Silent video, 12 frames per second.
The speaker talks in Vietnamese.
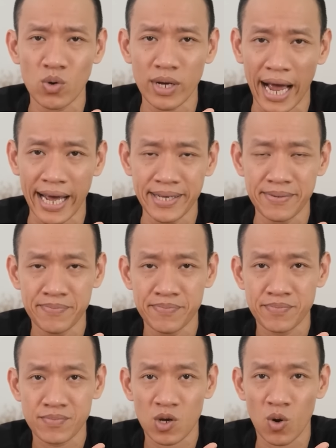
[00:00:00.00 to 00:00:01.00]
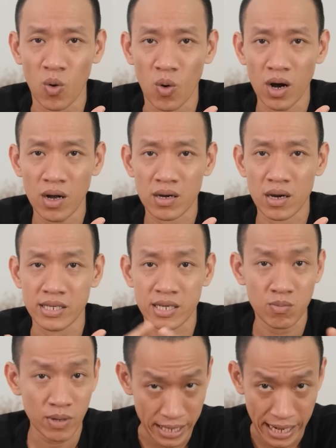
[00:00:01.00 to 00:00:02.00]
chối cãi của đời
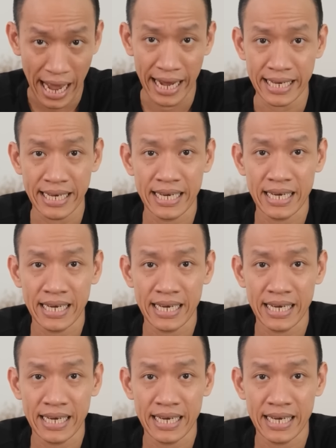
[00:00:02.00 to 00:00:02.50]
sống hiện đại,